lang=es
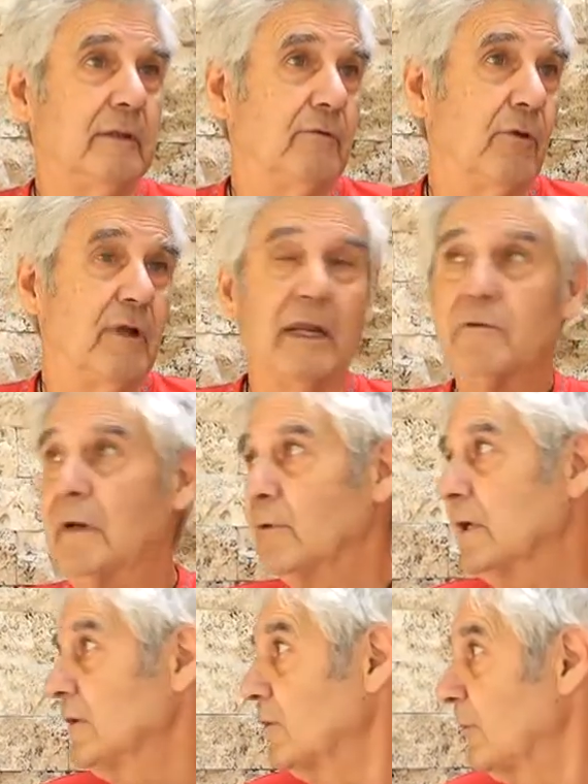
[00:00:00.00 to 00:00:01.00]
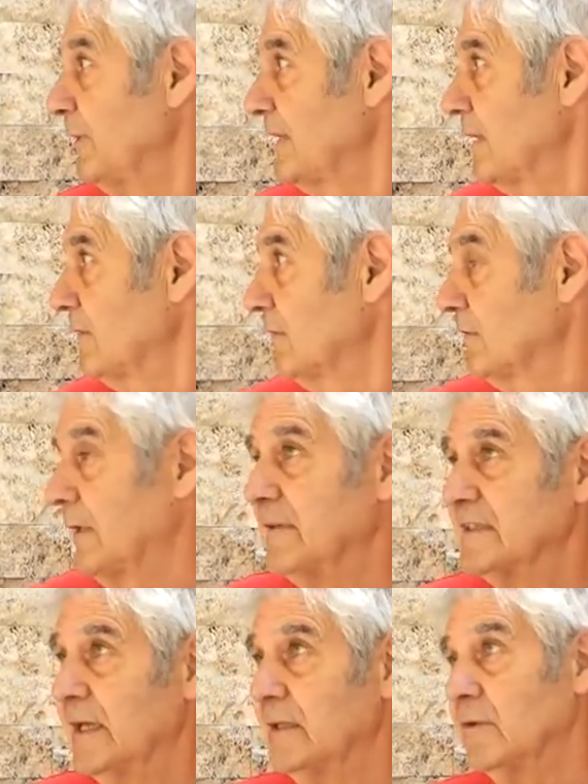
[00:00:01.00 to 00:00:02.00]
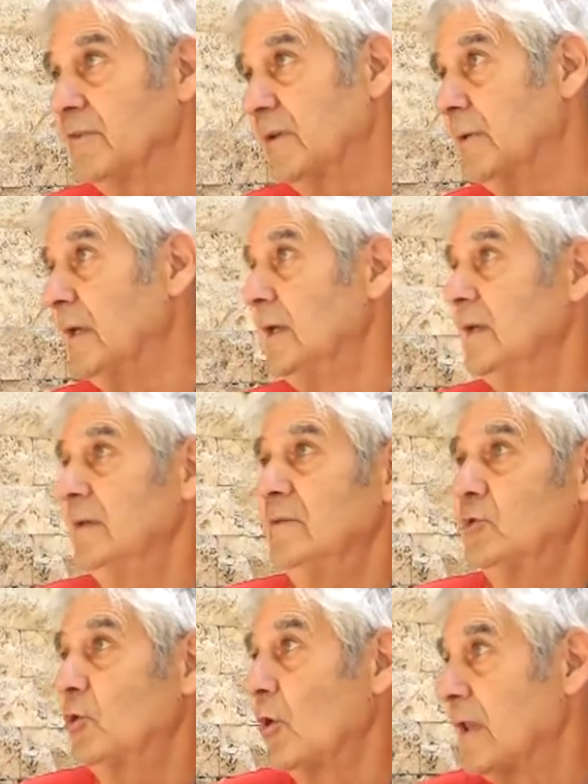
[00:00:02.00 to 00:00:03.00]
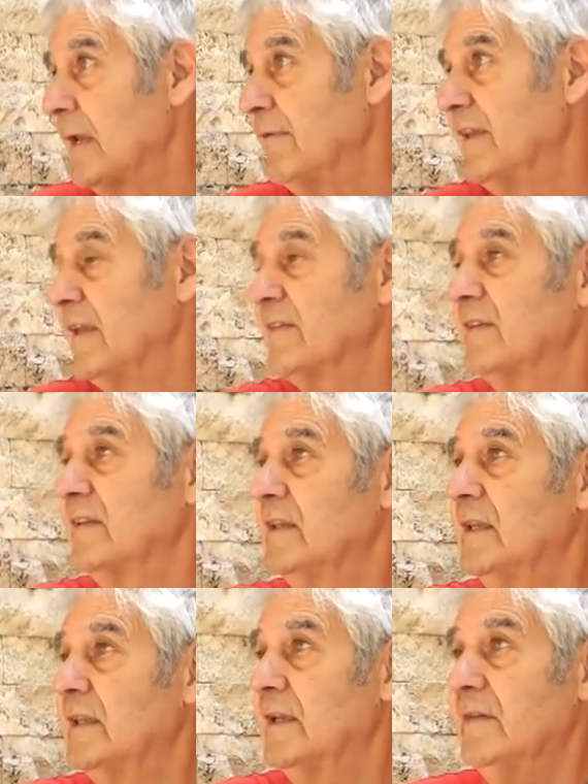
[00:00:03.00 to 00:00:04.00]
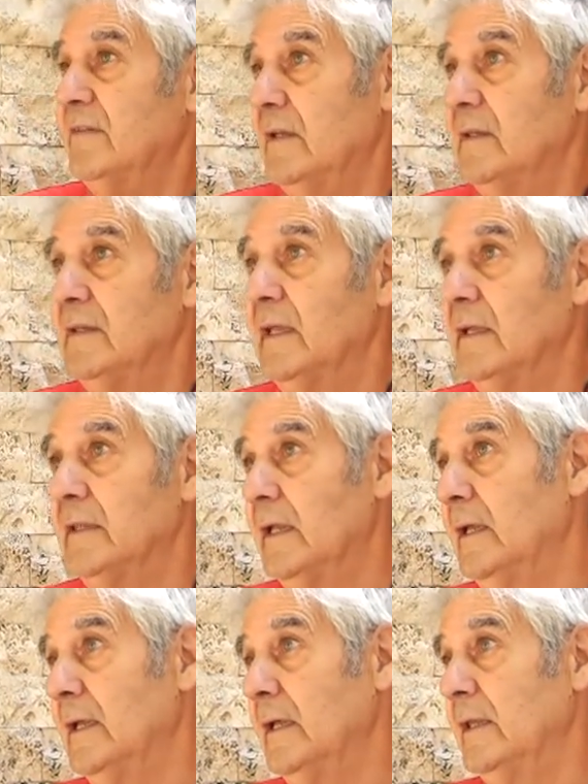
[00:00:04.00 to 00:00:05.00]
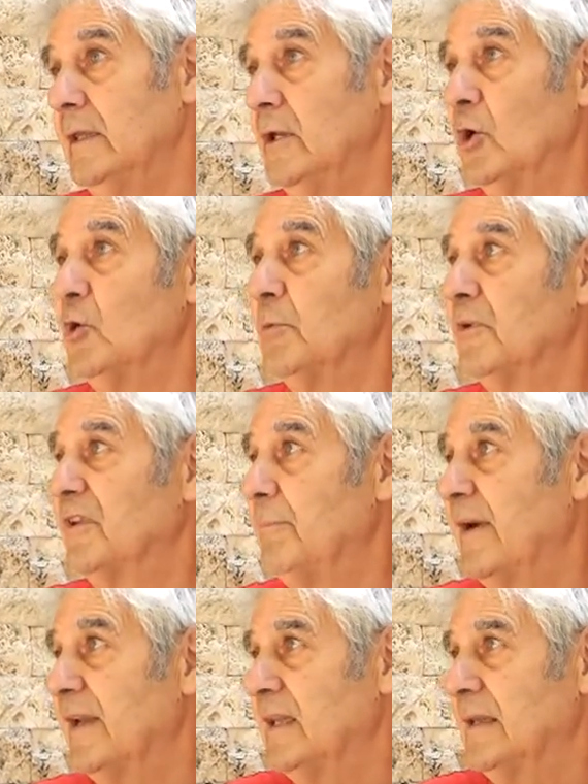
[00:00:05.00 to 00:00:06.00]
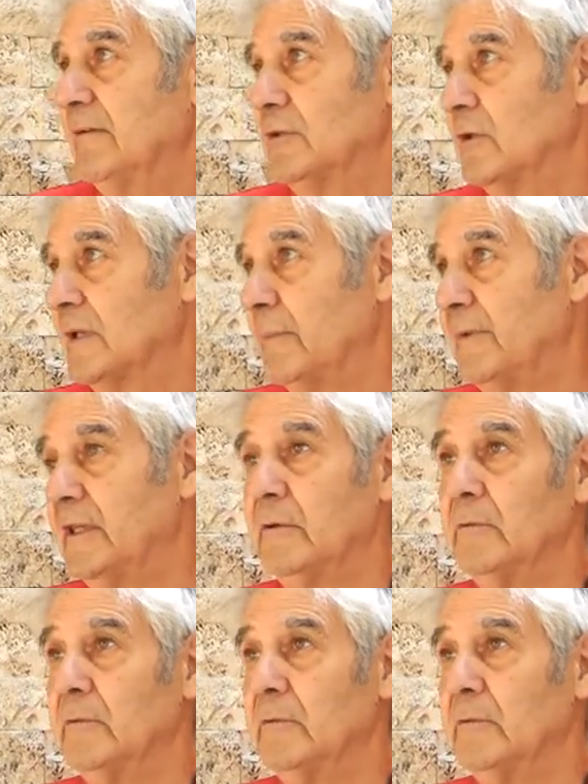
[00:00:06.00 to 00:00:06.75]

Todo el agua en la boca de tormenta desagotaba ya. Entonces, toda la avenida 63 de, los números impares estaba totalmente